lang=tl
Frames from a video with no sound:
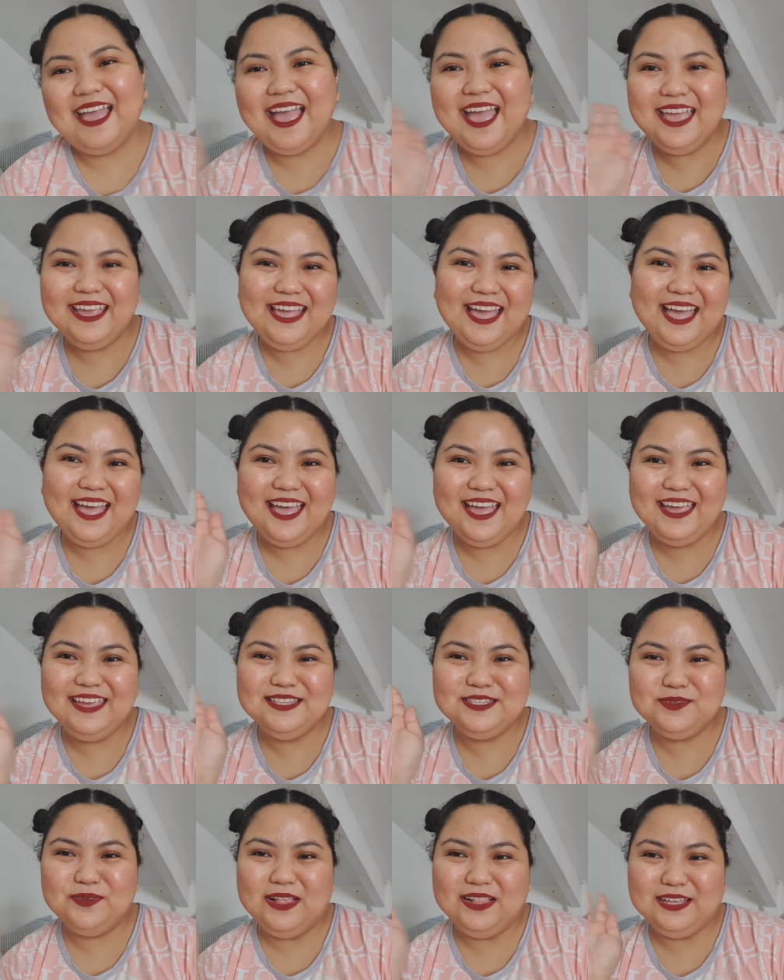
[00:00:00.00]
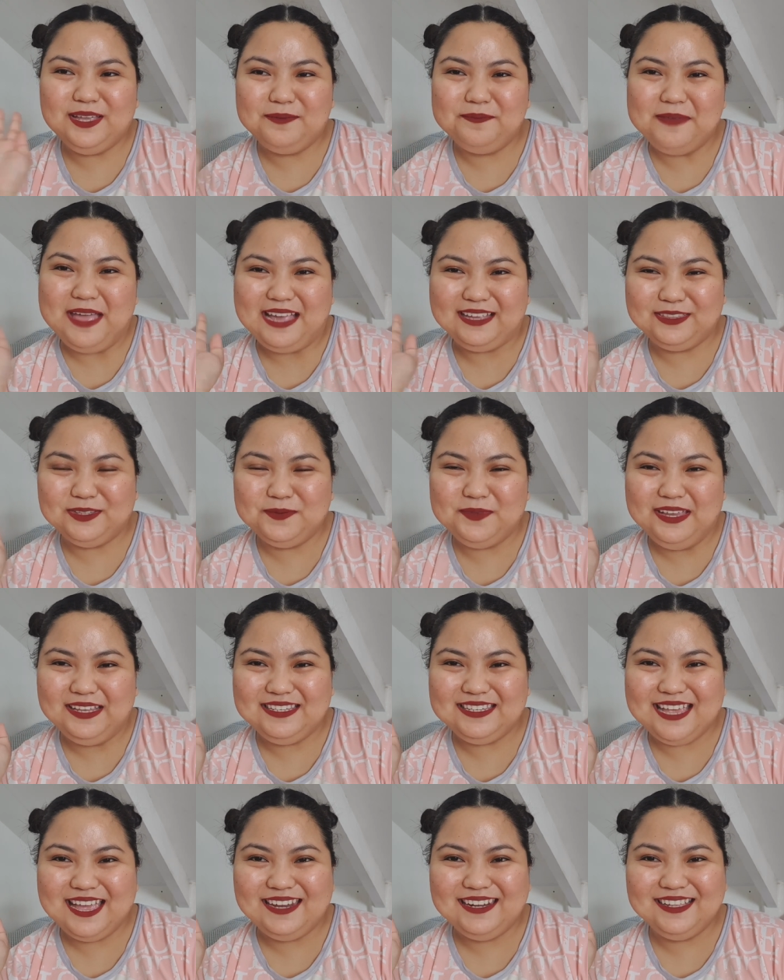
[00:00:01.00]
Hi guys! Welcome back to my
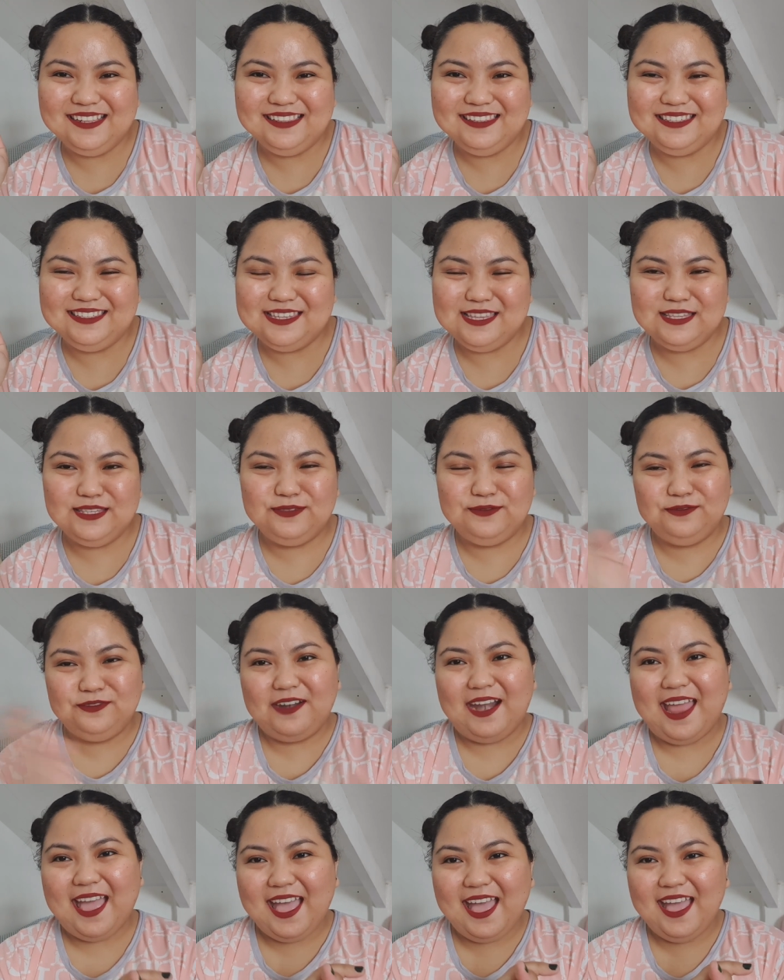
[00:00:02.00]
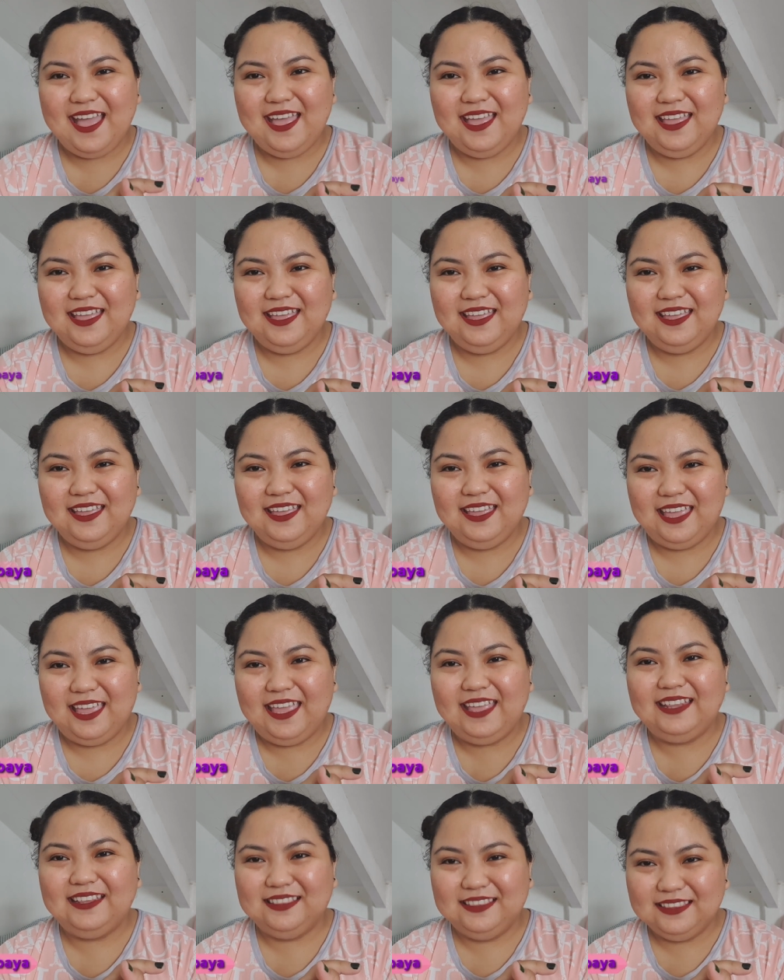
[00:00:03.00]
channel. This is Fra.
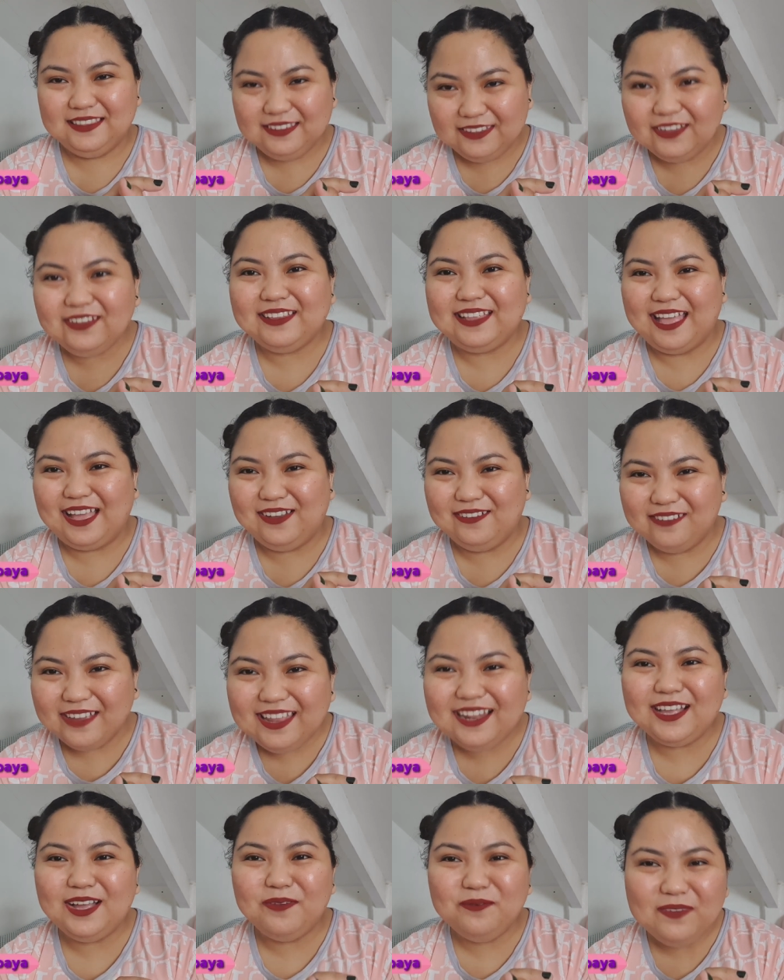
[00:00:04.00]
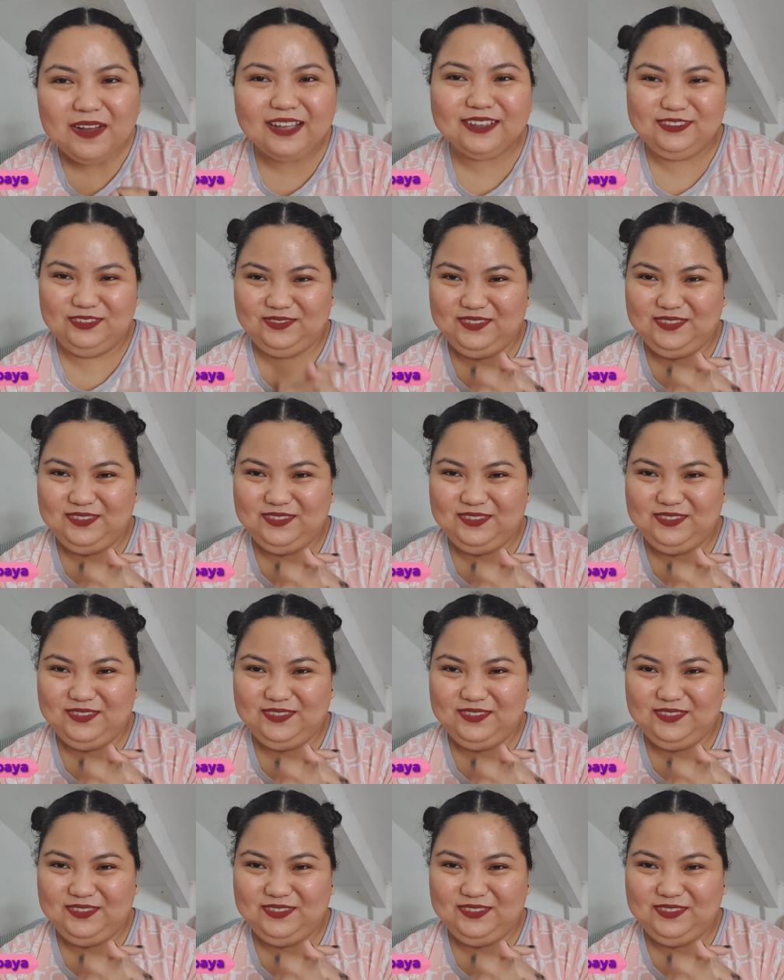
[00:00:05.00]
And, yun nga, welcome back